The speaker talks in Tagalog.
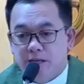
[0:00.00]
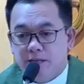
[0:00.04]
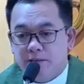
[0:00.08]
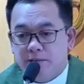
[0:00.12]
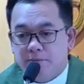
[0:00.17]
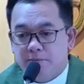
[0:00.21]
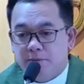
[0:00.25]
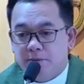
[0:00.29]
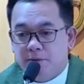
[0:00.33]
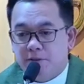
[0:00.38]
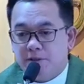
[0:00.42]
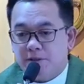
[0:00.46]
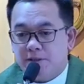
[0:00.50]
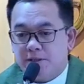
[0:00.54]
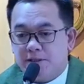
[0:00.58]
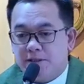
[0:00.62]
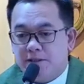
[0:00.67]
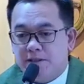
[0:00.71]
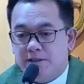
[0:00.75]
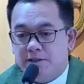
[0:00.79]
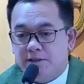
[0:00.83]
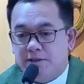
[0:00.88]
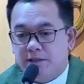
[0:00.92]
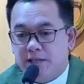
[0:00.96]
umaga po
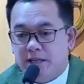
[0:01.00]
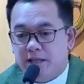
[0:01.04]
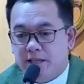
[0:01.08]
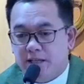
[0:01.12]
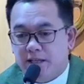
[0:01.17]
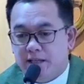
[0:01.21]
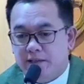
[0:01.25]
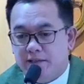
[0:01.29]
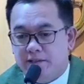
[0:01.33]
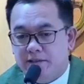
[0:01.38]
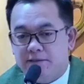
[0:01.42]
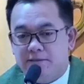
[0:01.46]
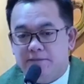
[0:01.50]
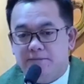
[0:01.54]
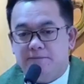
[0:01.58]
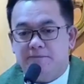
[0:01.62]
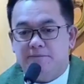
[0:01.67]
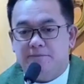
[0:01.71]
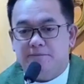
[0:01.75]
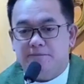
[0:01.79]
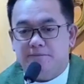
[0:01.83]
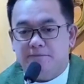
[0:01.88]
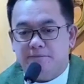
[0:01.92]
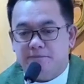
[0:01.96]
sa inyong lahat.
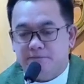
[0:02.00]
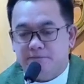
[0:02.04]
